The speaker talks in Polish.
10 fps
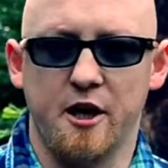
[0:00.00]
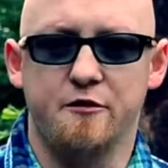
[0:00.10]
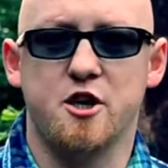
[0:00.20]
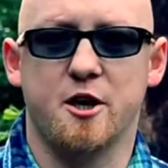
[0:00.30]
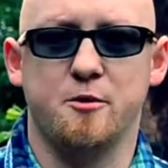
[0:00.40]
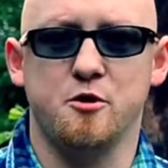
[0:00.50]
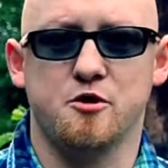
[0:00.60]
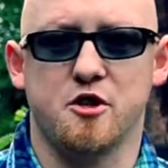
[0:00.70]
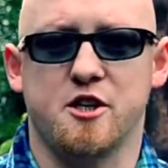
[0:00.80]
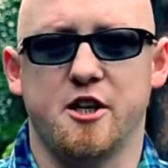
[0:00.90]
W sierpniu
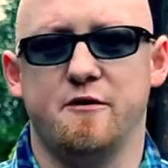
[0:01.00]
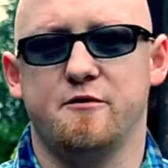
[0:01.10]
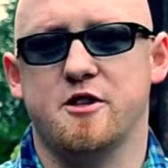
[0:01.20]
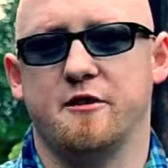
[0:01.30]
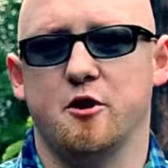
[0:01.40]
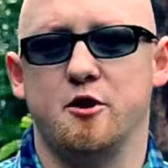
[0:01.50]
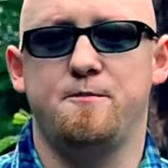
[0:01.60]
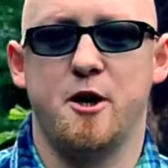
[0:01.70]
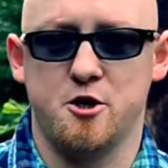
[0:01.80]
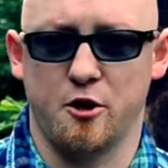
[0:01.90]
zostanie wystawiony
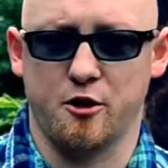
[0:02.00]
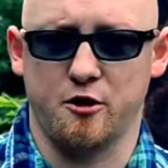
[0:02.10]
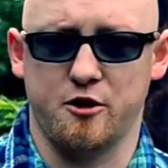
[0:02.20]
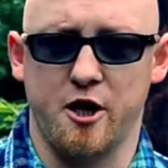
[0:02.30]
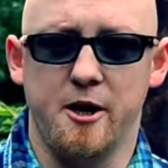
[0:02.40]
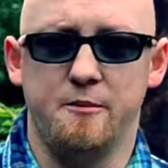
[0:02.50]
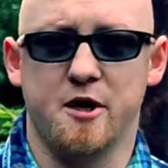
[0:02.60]
pięciokrotnie.